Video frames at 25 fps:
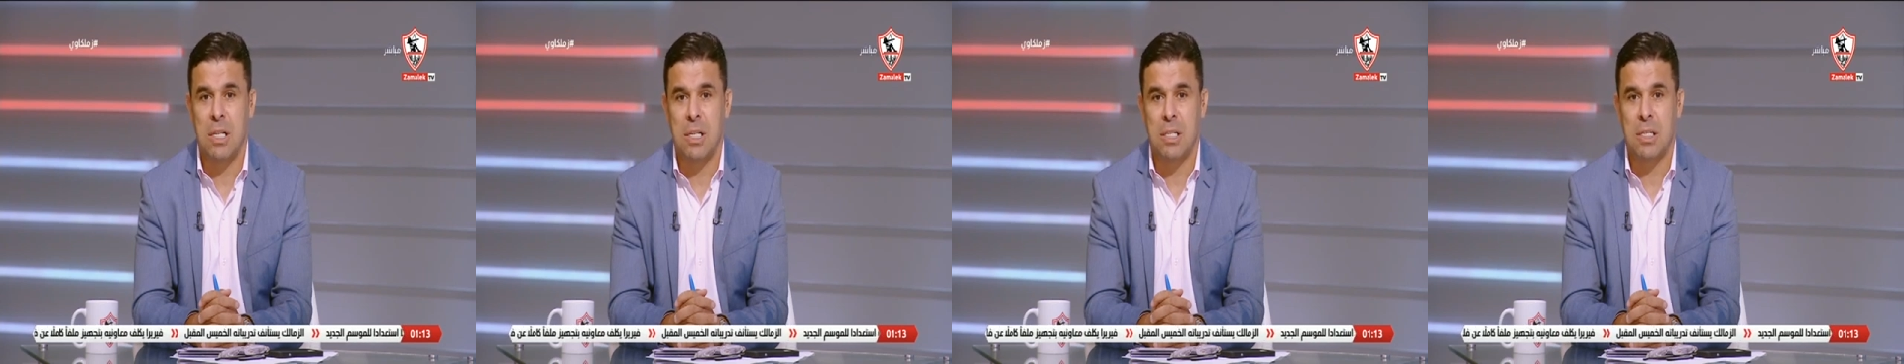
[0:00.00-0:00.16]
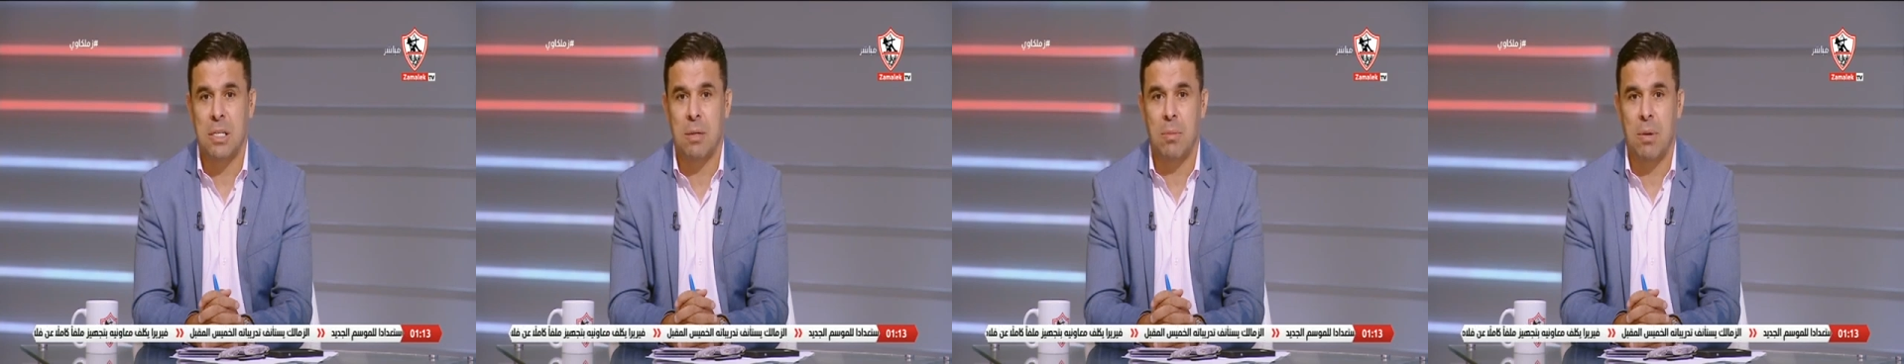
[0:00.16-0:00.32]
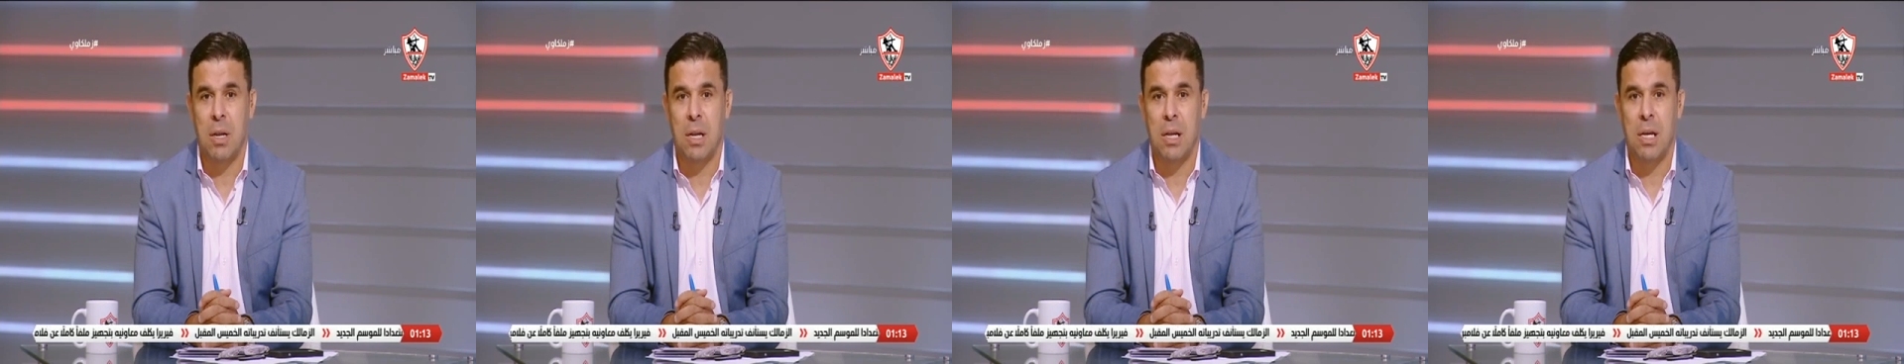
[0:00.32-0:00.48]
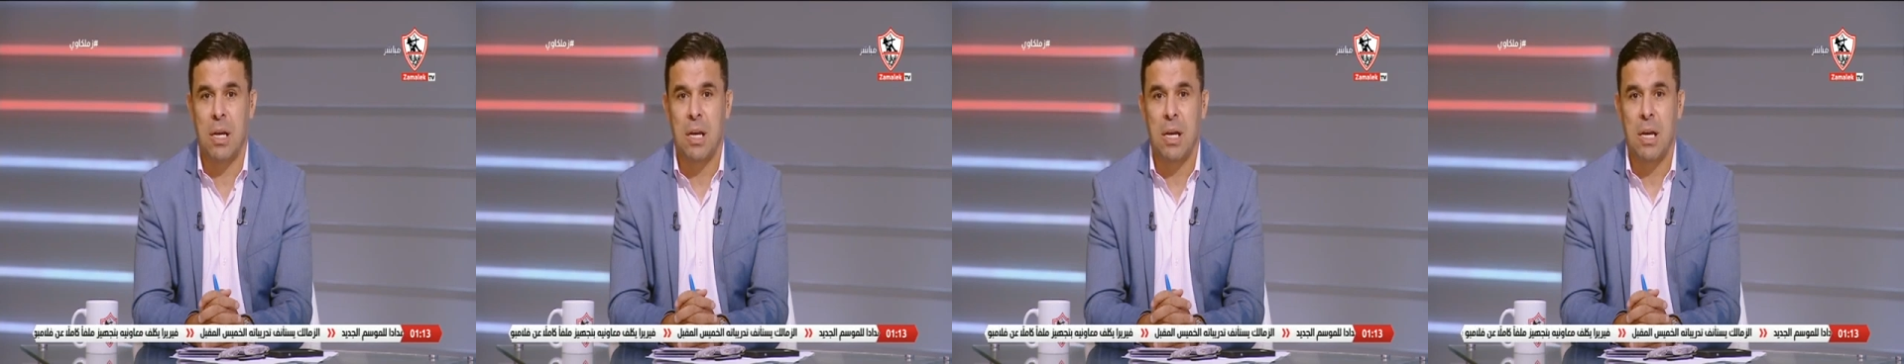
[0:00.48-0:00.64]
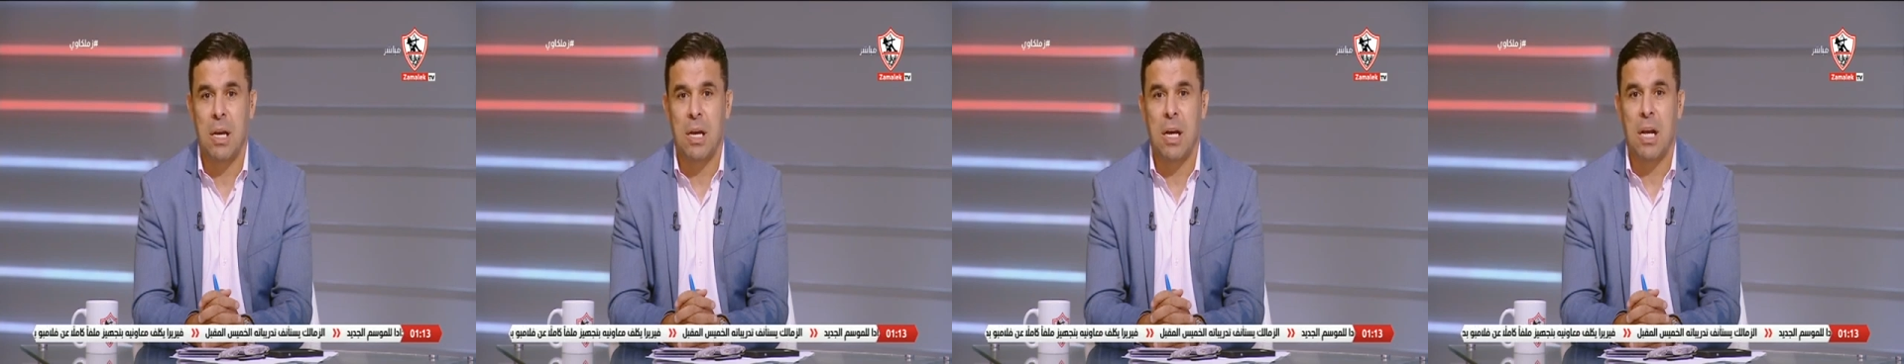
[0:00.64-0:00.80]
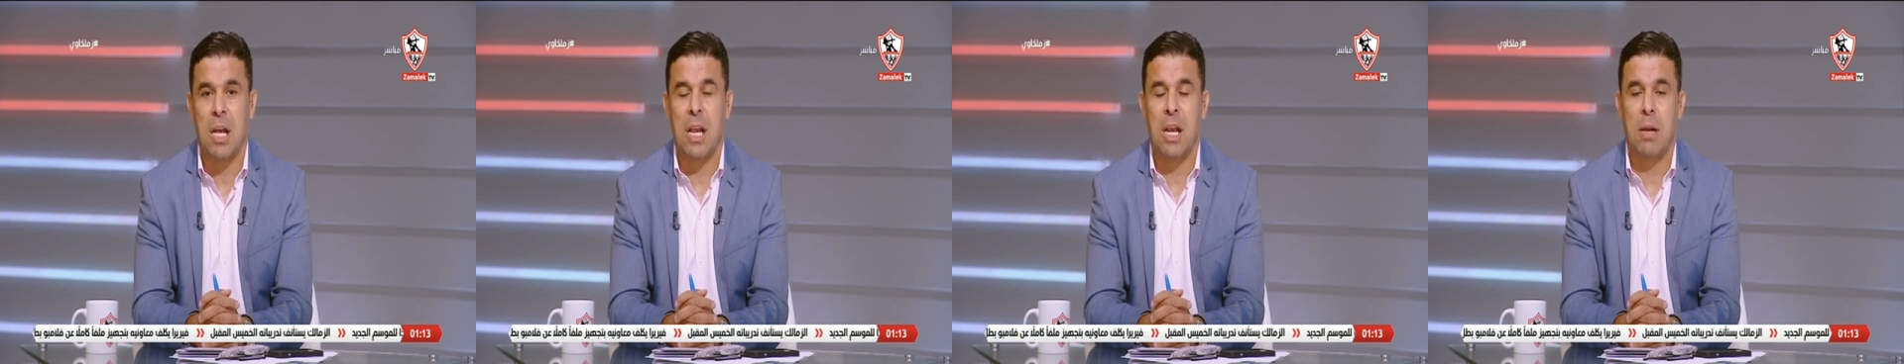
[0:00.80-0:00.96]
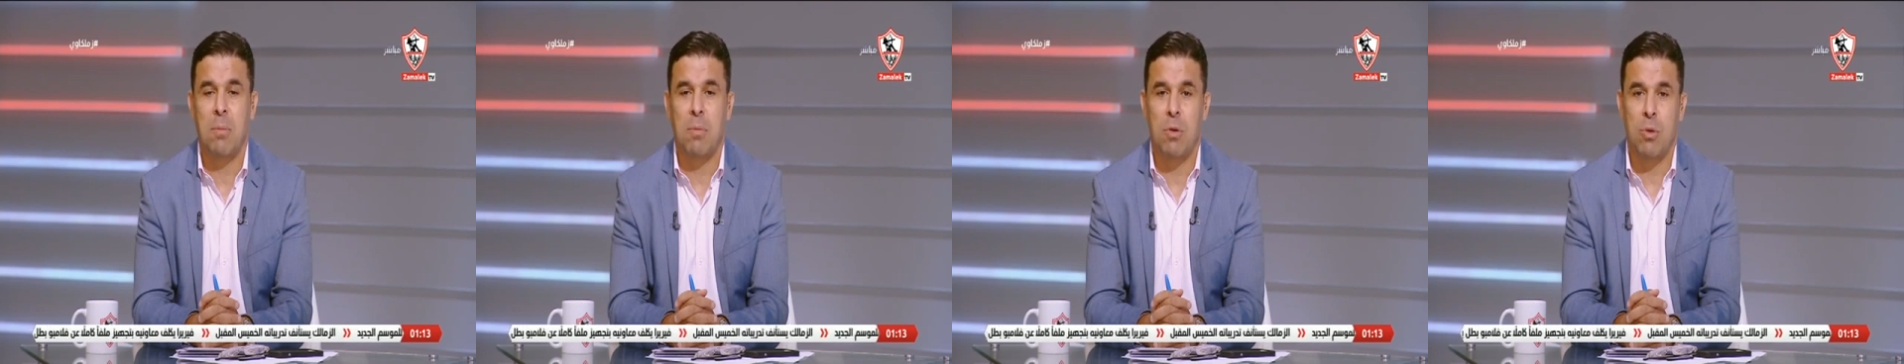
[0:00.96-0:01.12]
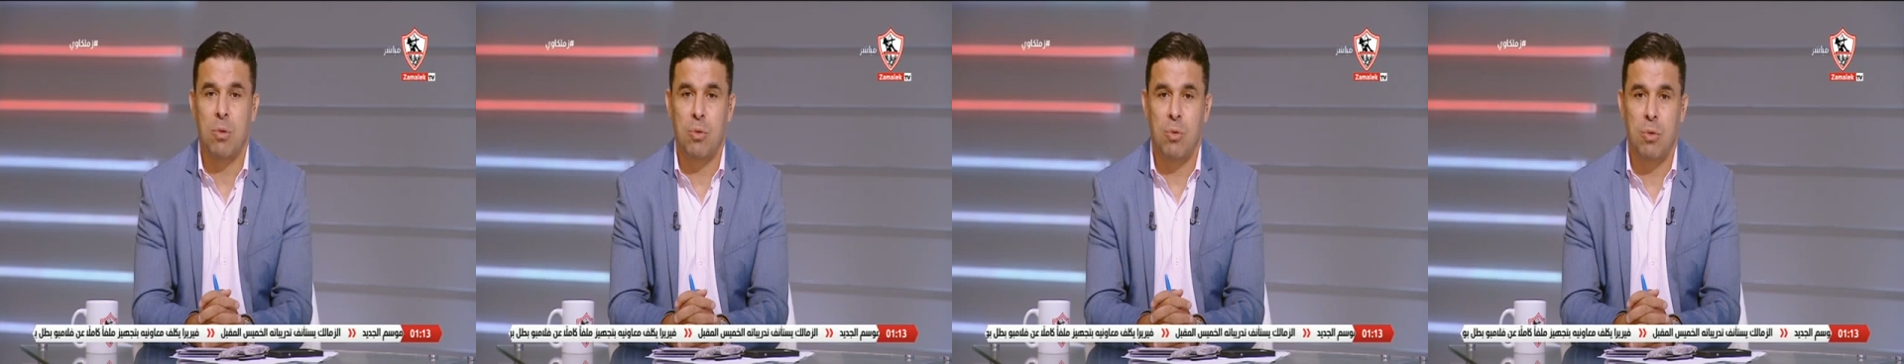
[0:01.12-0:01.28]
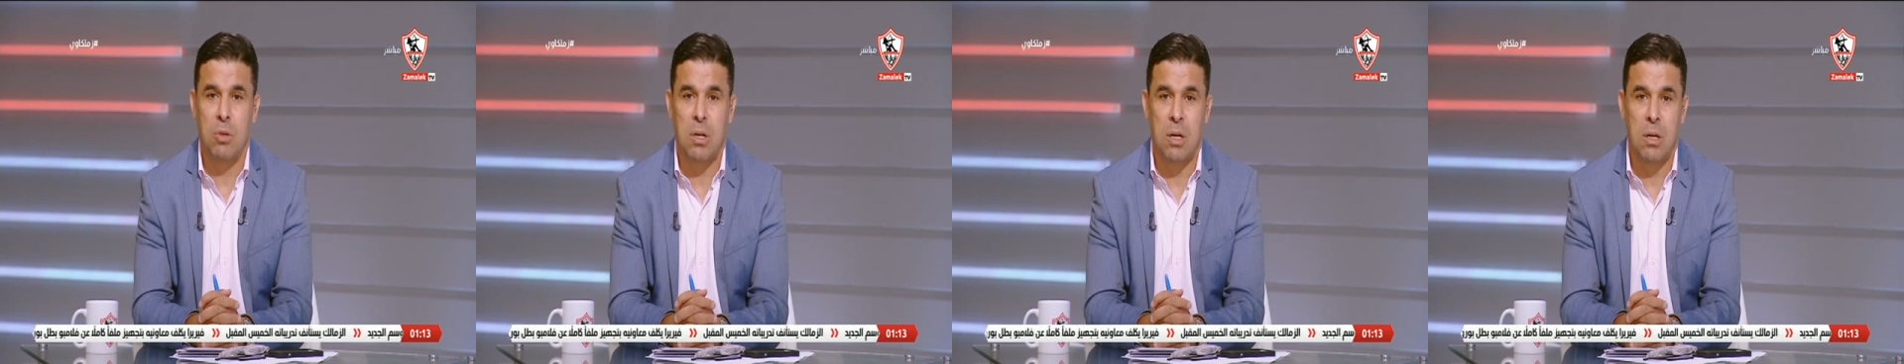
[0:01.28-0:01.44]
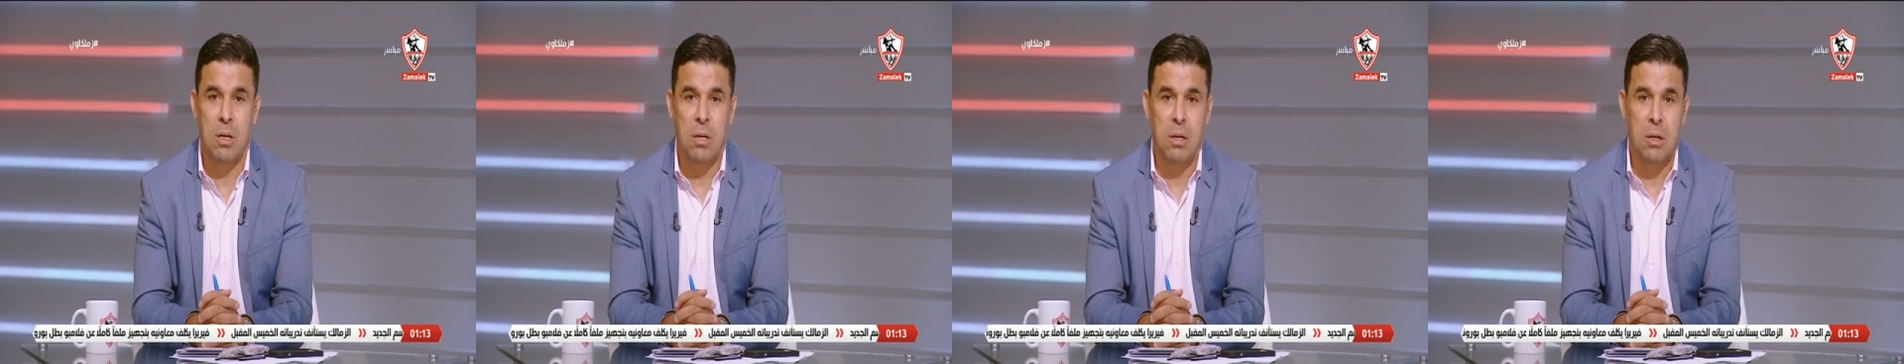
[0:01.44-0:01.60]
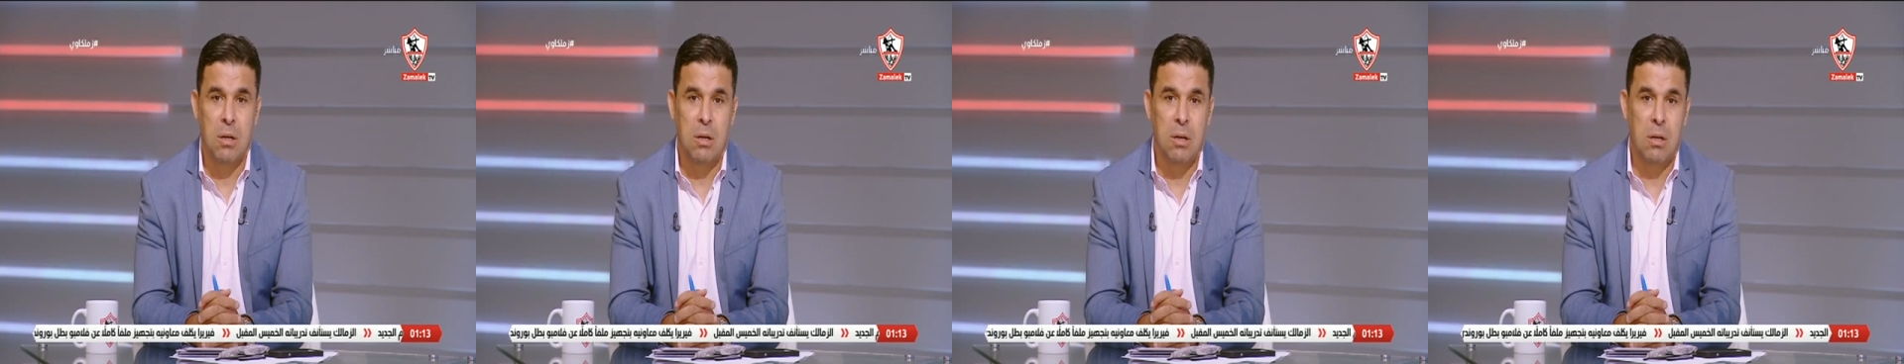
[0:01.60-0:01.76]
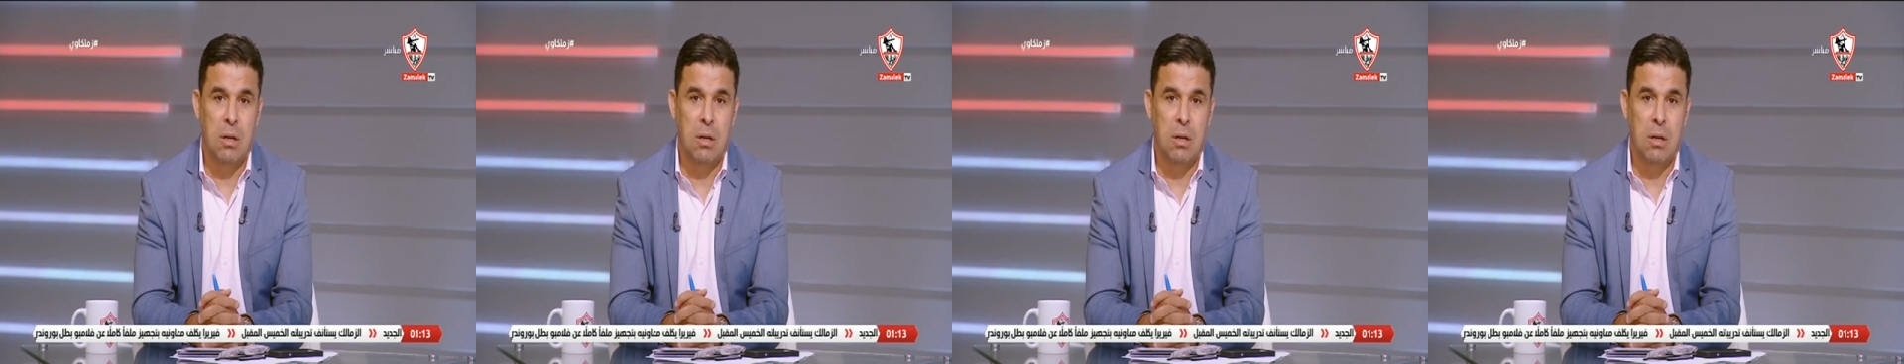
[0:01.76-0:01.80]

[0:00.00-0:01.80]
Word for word: نادي الزمالك اللي موجوده